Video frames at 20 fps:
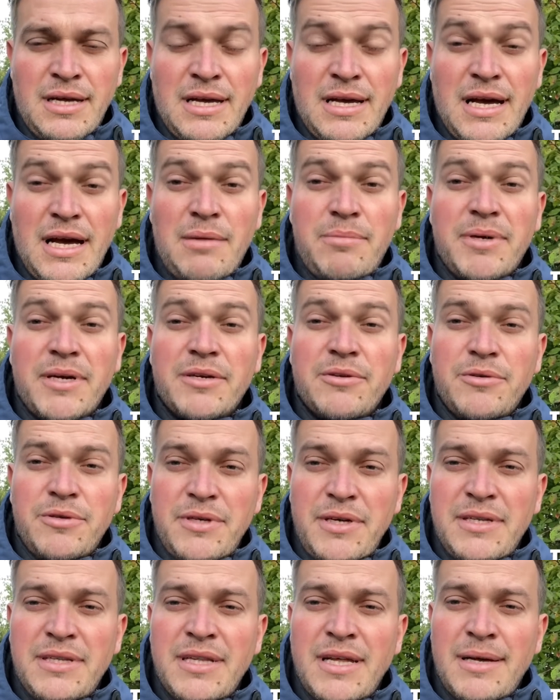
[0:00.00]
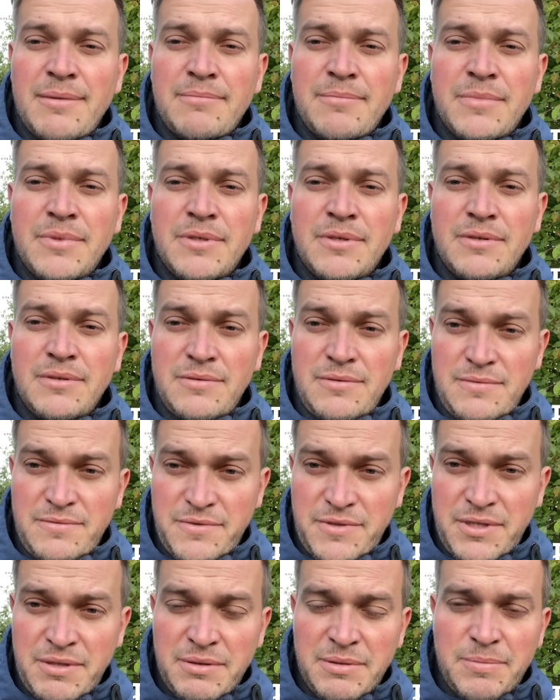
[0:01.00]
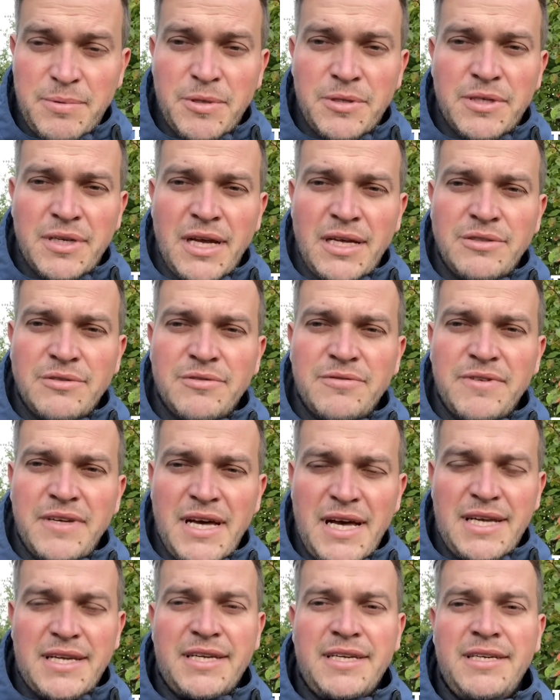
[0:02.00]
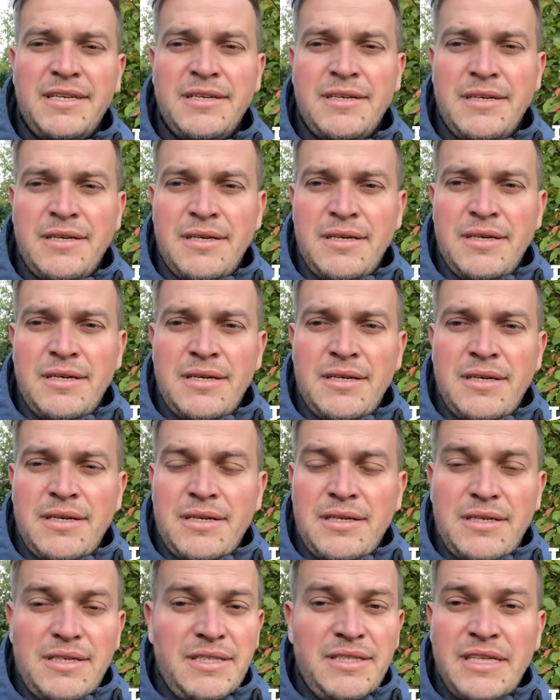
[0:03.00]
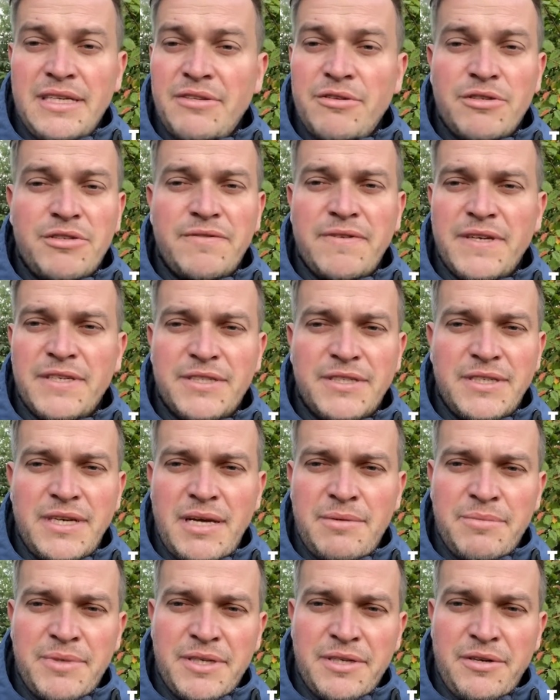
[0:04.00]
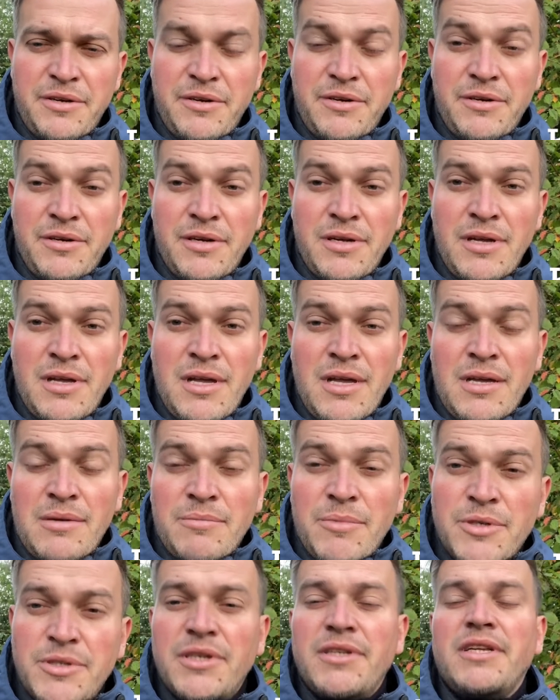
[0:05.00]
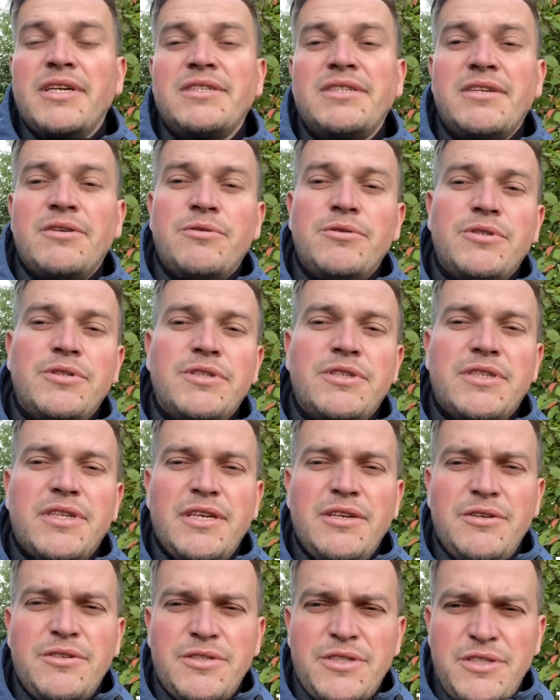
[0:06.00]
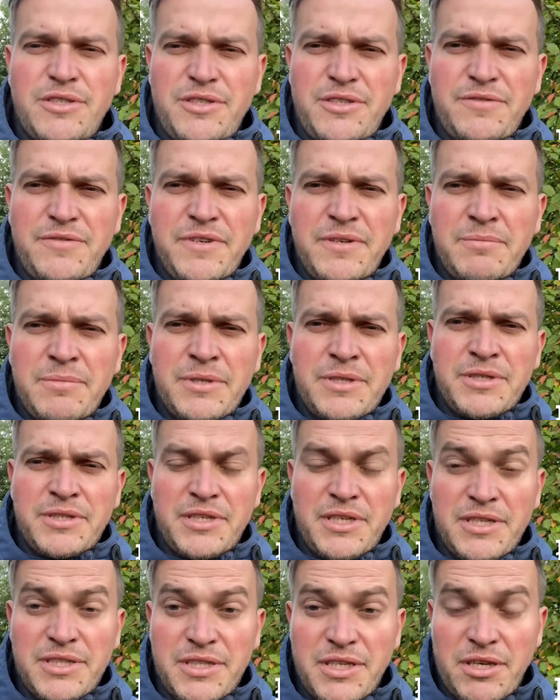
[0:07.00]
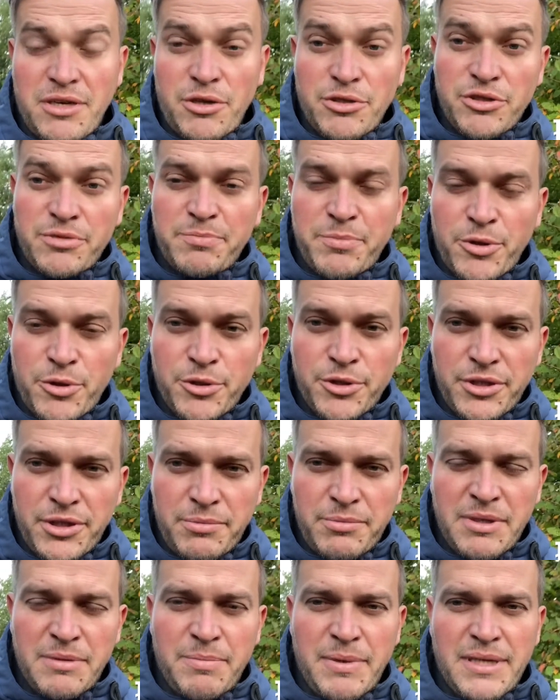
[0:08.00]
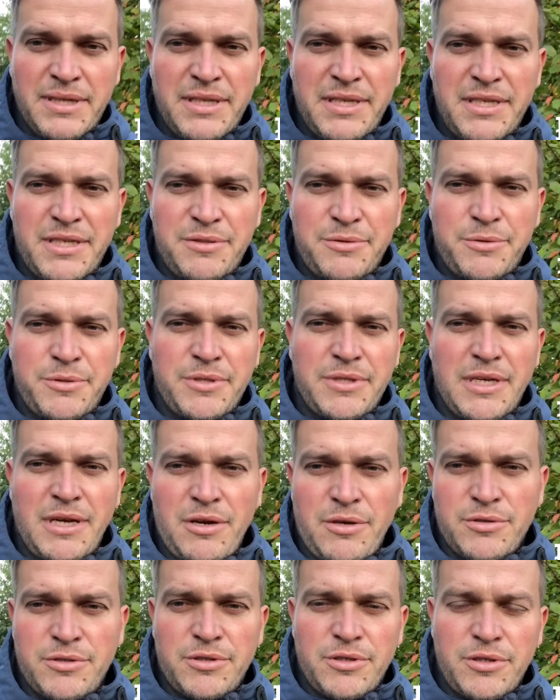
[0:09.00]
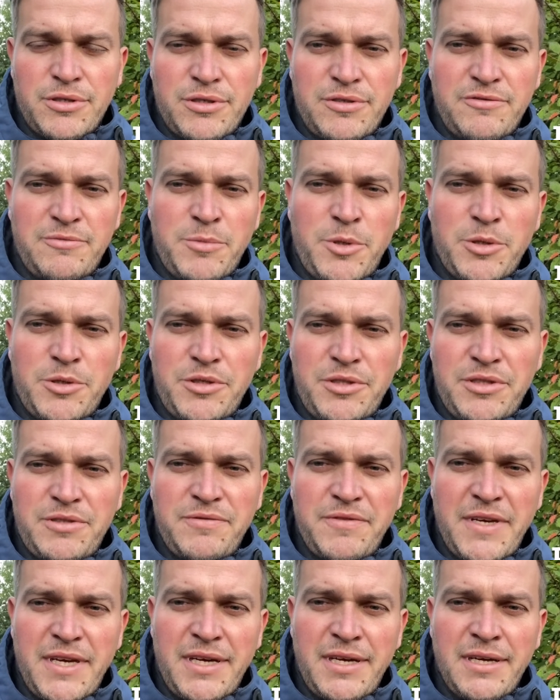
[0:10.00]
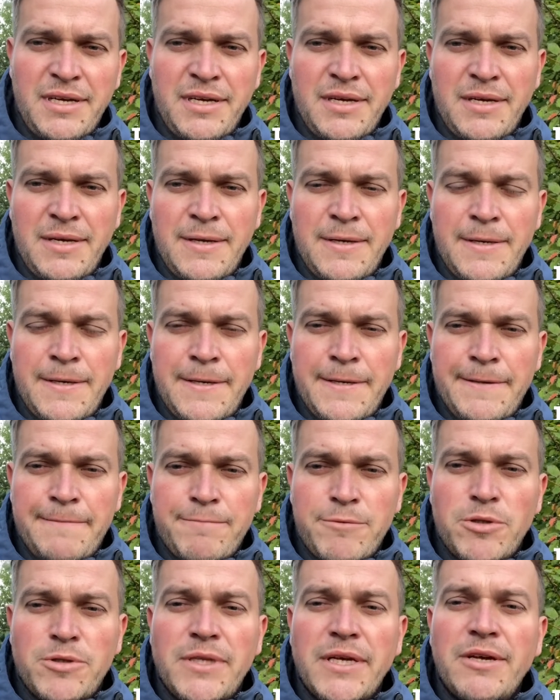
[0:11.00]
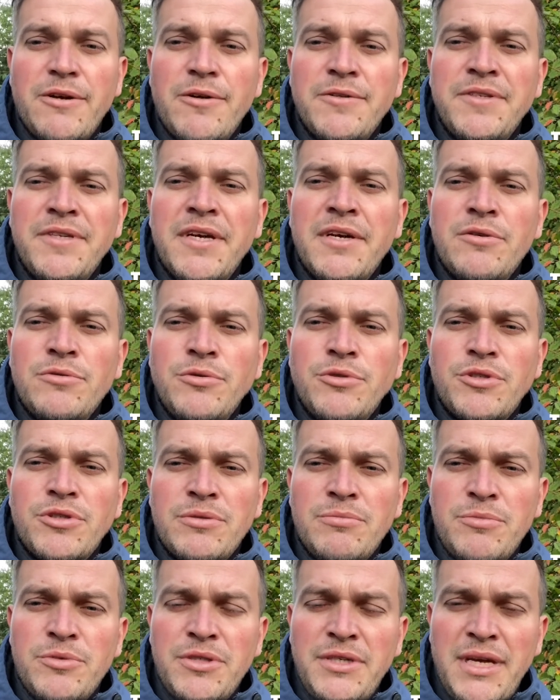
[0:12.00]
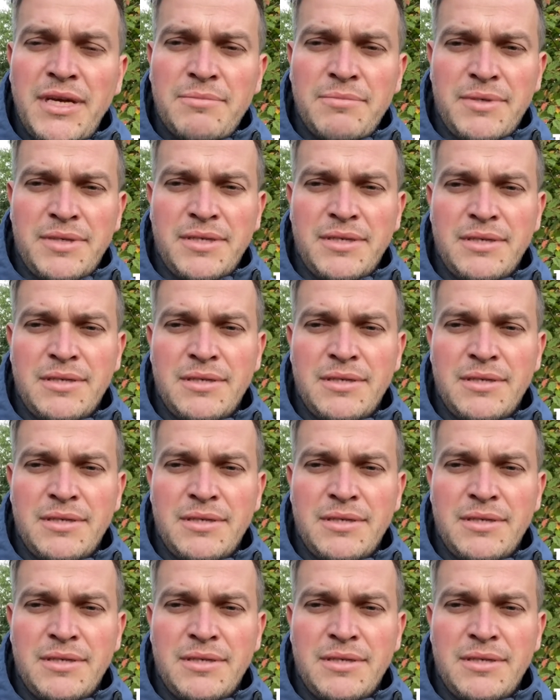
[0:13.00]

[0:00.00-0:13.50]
a brakuje nam w tym spotkaniu wiary i nie doświadczamy Go może nas nauczyć tego, że dziwimy się, że choć prosimy Pana Jezusa o coś w modlitwie, to tego nie utrzymujemy,